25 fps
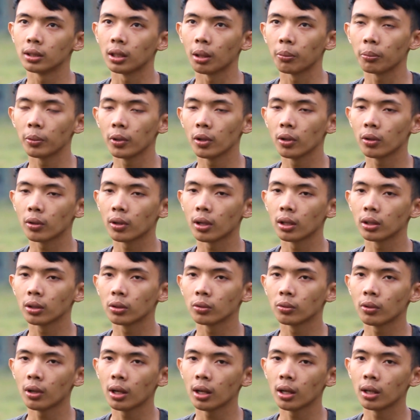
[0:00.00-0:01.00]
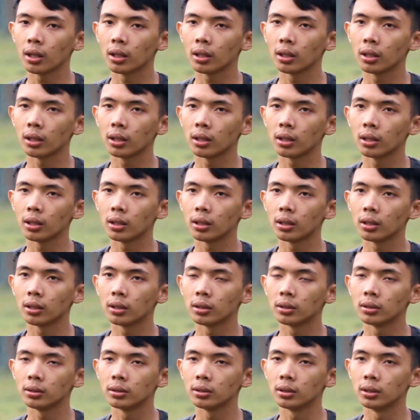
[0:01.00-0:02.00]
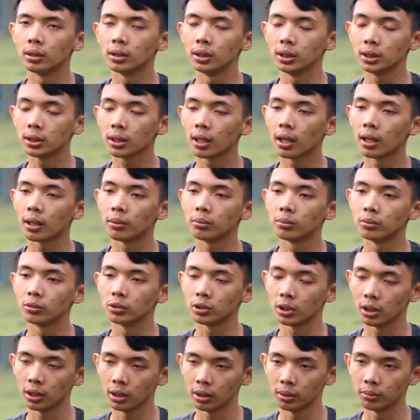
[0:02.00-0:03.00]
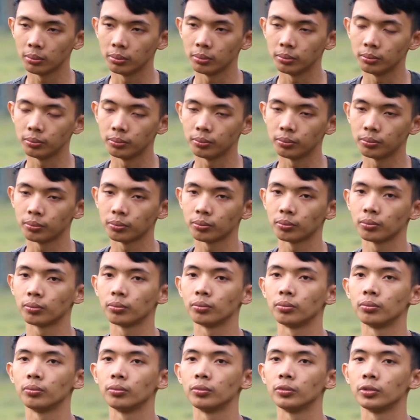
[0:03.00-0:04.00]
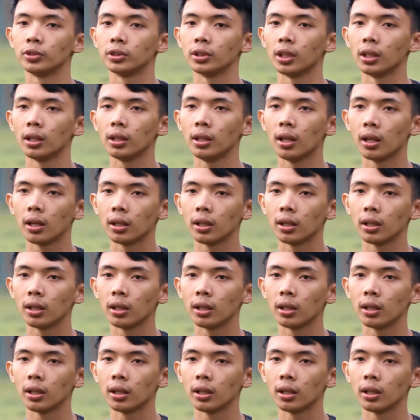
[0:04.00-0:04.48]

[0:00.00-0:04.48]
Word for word: tapi orang tua eh, Islam Muslim saya